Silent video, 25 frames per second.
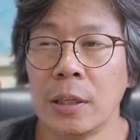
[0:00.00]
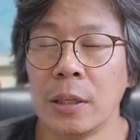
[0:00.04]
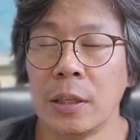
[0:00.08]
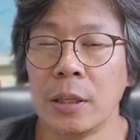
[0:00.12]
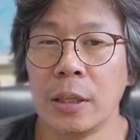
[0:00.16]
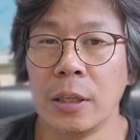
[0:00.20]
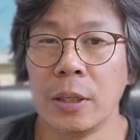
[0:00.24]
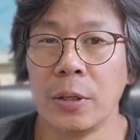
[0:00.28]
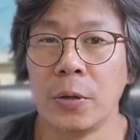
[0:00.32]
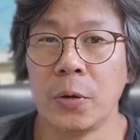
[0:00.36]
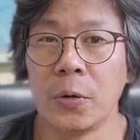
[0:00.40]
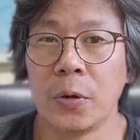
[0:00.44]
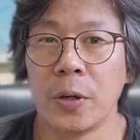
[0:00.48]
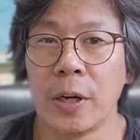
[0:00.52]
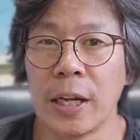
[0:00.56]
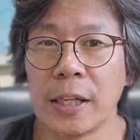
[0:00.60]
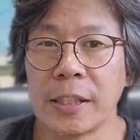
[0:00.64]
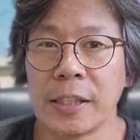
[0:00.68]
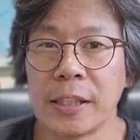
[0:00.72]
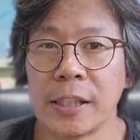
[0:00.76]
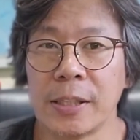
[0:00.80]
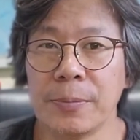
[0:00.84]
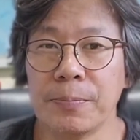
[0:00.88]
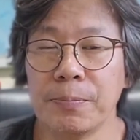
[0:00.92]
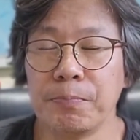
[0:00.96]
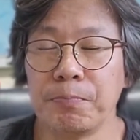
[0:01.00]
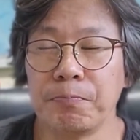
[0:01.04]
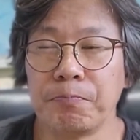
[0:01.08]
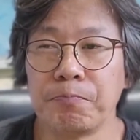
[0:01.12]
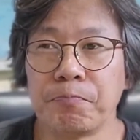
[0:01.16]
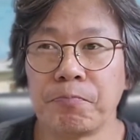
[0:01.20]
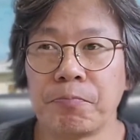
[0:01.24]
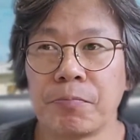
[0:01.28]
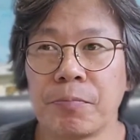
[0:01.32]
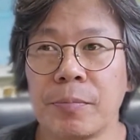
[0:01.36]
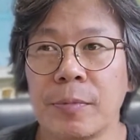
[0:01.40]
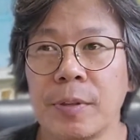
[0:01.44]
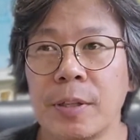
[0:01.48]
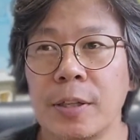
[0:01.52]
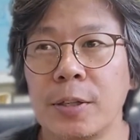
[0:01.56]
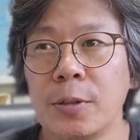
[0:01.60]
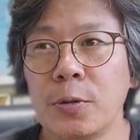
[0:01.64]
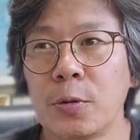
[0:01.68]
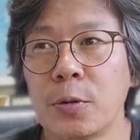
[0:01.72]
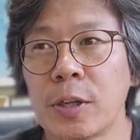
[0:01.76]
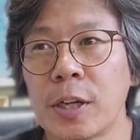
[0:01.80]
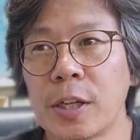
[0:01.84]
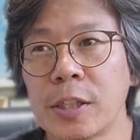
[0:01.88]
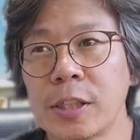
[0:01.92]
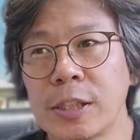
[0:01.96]
일요일 아침,
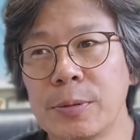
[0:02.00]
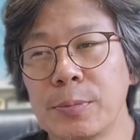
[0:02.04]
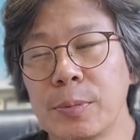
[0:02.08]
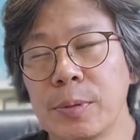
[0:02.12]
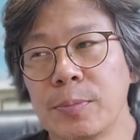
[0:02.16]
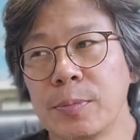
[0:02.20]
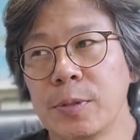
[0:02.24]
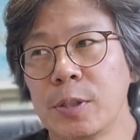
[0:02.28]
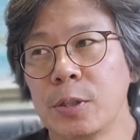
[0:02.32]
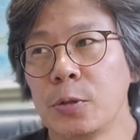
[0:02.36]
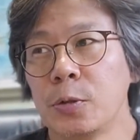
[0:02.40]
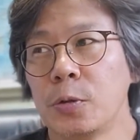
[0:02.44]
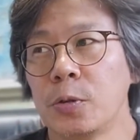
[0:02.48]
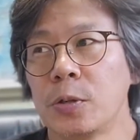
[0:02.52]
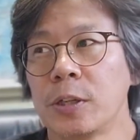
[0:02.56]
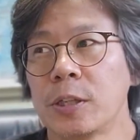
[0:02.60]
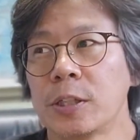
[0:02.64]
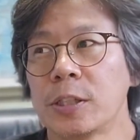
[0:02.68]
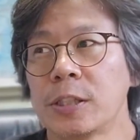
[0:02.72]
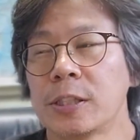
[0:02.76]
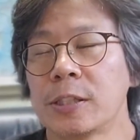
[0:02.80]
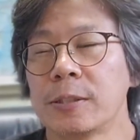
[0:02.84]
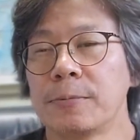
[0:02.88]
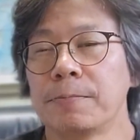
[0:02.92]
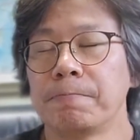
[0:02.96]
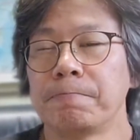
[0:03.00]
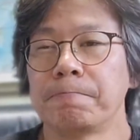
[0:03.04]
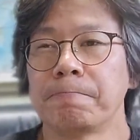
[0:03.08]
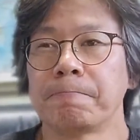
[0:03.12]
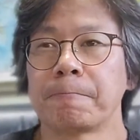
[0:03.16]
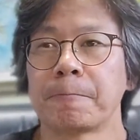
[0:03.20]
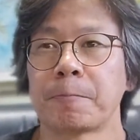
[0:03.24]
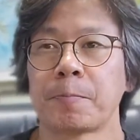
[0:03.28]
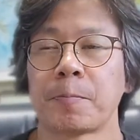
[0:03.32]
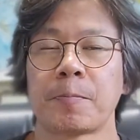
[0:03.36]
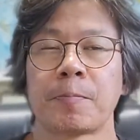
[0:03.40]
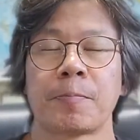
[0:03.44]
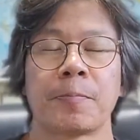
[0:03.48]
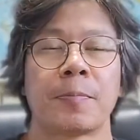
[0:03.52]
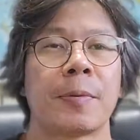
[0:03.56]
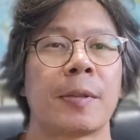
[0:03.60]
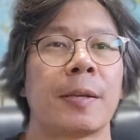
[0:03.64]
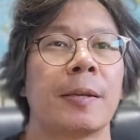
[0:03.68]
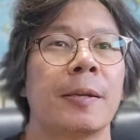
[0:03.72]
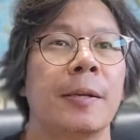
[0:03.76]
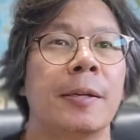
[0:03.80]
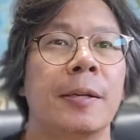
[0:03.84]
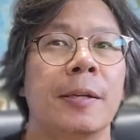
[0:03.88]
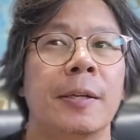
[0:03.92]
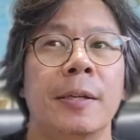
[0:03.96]
일요일 아침입니다. 일요일 아침.
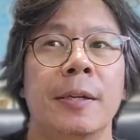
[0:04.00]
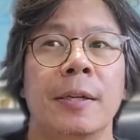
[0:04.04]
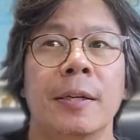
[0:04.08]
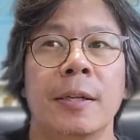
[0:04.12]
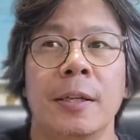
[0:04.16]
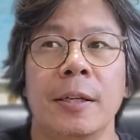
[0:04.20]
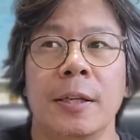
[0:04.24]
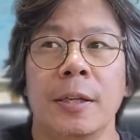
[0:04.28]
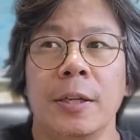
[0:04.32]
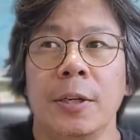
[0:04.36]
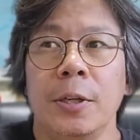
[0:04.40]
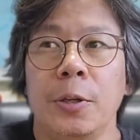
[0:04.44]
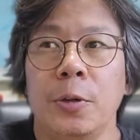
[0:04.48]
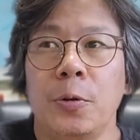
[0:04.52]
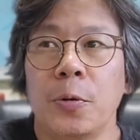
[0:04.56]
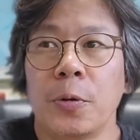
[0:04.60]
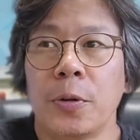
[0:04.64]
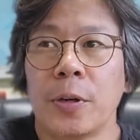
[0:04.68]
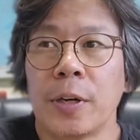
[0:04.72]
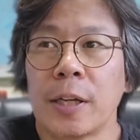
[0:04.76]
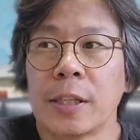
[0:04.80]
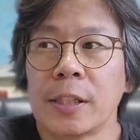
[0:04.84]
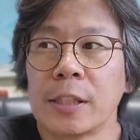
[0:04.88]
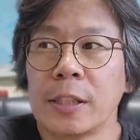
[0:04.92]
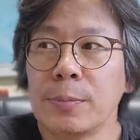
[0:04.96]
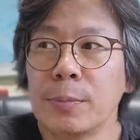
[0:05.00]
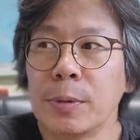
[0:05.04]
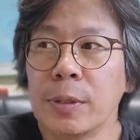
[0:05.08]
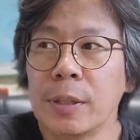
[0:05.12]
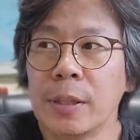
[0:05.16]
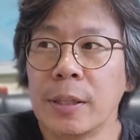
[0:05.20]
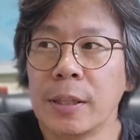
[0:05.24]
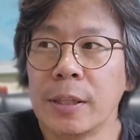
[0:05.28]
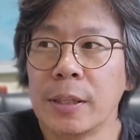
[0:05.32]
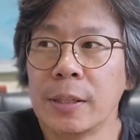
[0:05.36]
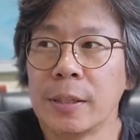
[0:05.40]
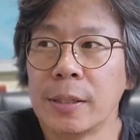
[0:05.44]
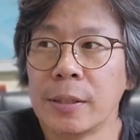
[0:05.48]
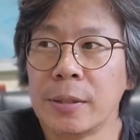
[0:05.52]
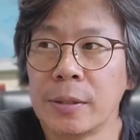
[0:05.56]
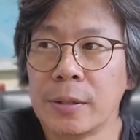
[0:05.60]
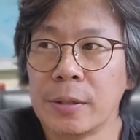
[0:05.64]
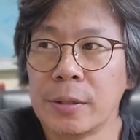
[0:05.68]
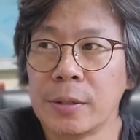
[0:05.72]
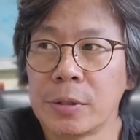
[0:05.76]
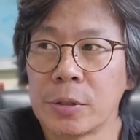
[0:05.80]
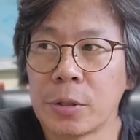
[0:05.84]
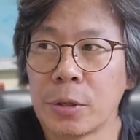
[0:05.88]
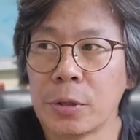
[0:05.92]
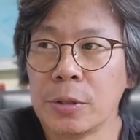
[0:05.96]
일요일 아침인데,
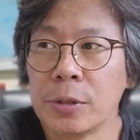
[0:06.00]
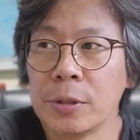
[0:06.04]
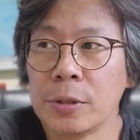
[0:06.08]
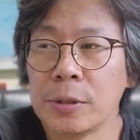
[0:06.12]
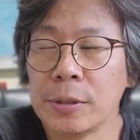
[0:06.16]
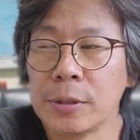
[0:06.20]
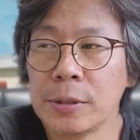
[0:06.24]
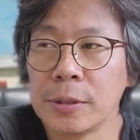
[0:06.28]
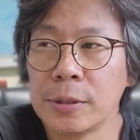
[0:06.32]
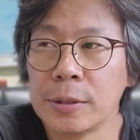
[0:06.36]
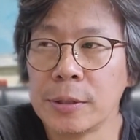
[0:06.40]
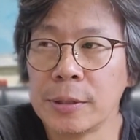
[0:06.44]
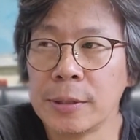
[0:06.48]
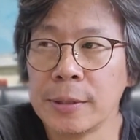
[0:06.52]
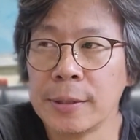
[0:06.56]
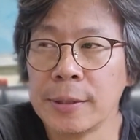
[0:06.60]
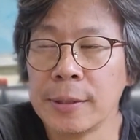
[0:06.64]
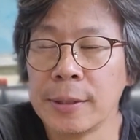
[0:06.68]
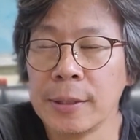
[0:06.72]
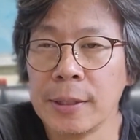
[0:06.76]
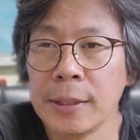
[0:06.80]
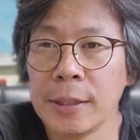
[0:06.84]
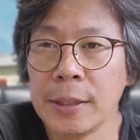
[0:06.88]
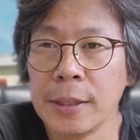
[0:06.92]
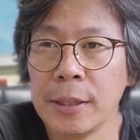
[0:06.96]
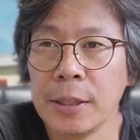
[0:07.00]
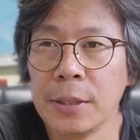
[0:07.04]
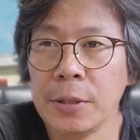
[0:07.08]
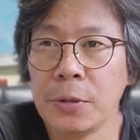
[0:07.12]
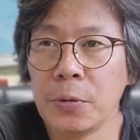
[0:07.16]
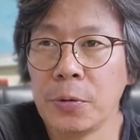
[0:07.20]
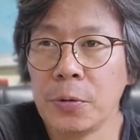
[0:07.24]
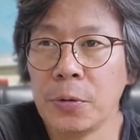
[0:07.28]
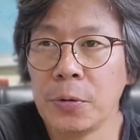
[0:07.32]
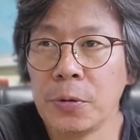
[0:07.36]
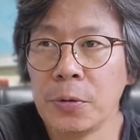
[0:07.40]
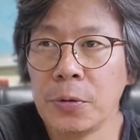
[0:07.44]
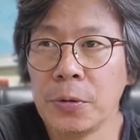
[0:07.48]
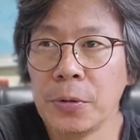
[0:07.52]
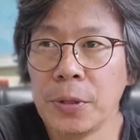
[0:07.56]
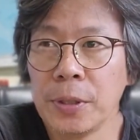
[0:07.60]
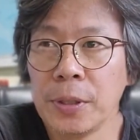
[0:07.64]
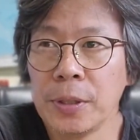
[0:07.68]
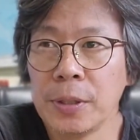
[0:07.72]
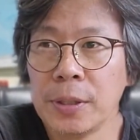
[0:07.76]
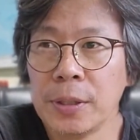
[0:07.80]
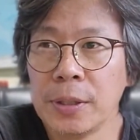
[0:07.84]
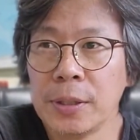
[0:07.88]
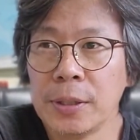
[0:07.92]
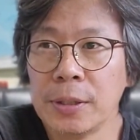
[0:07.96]
저는
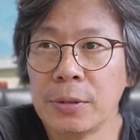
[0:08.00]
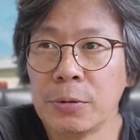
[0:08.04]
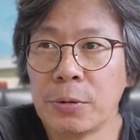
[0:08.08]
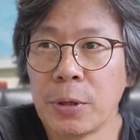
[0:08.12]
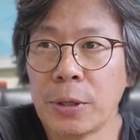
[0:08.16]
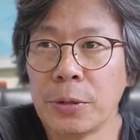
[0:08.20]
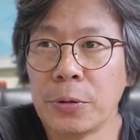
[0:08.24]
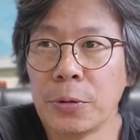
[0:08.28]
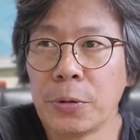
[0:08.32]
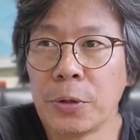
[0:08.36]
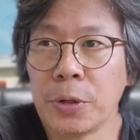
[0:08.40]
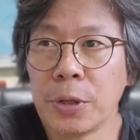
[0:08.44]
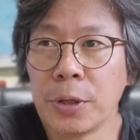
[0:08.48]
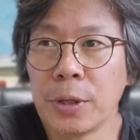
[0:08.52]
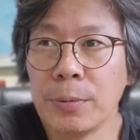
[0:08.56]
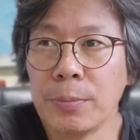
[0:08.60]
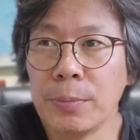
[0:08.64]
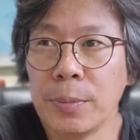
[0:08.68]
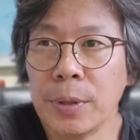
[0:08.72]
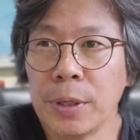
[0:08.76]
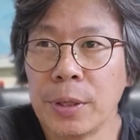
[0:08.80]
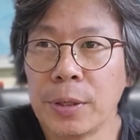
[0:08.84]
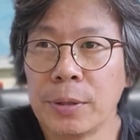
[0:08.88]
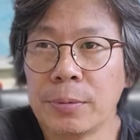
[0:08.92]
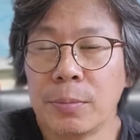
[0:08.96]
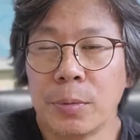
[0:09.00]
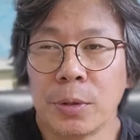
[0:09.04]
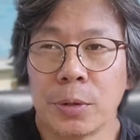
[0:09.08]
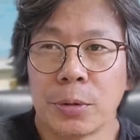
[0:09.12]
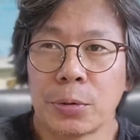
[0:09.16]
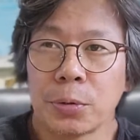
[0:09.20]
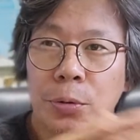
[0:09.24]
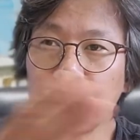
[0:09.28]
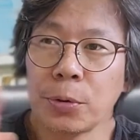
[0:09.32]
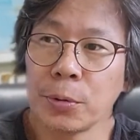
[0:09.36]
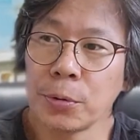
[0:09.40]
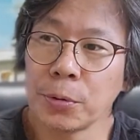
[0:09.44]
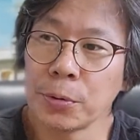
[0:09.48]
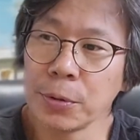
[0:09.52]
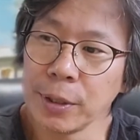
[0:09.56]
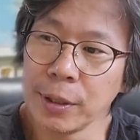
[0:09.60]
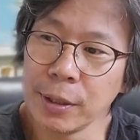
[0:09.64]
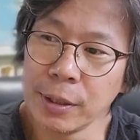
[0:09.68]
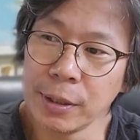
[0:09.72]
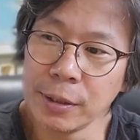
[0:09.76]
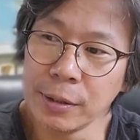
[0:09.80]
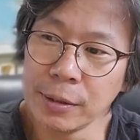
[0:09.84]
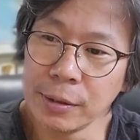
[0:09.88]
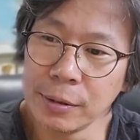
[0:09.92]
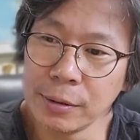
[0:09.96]
일요일은 되도록이면 뭐
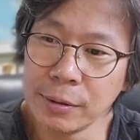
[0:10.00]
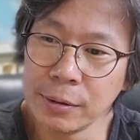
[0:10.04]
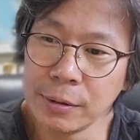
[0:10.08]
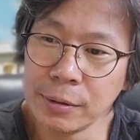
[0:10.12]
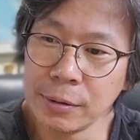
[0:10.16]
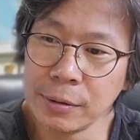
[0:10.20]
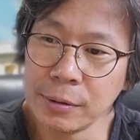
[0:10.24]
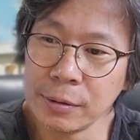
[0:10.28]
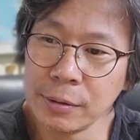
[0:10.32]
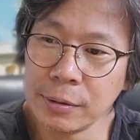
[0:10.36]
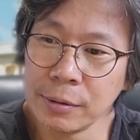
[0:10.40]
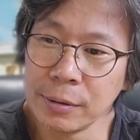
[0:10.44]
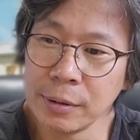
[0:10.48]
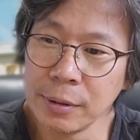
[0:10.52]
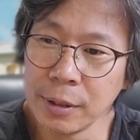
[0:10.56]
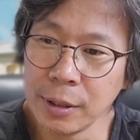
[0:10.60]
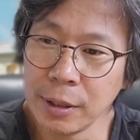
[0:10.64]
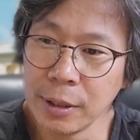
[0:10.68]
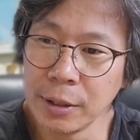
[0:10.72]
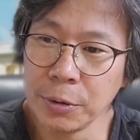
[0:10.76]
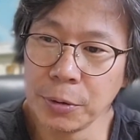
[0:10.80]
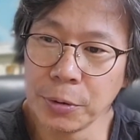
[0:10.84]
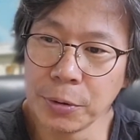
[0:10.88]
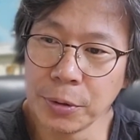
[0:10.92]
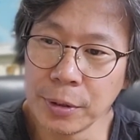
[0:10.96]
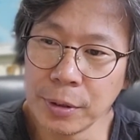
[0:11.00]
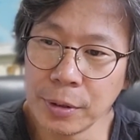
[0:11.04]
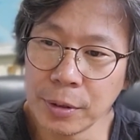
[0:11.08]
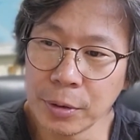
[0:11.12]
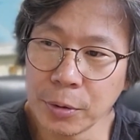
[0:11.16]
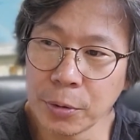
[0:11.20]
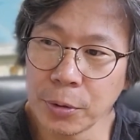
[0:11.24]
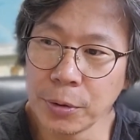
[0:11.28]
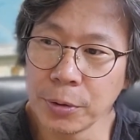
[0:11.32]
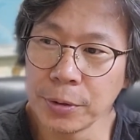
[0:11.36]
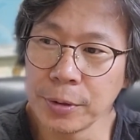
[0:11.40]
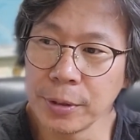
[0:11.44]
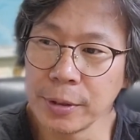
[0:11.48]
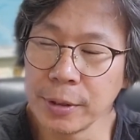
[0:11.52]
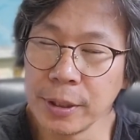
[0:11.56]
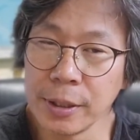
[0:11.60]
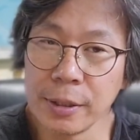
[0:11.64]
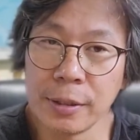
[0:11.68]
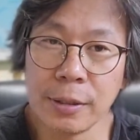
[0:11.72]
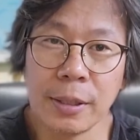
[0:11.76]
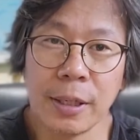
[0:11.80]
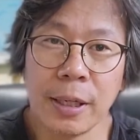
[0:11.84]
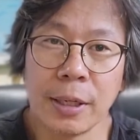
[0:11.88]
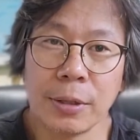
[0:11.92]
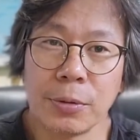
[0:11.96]
토일, 일요일, 토요일은
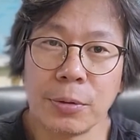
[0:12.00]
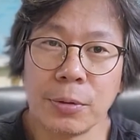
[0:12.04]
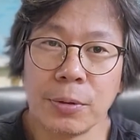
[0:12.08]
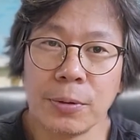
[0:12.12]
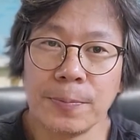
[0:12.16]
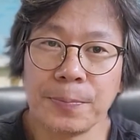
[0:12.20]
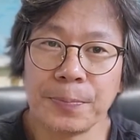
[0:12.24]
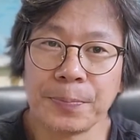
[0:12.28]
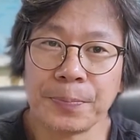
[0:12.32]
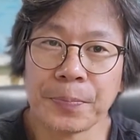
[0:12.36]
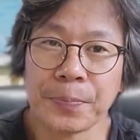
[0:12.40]
일을 해도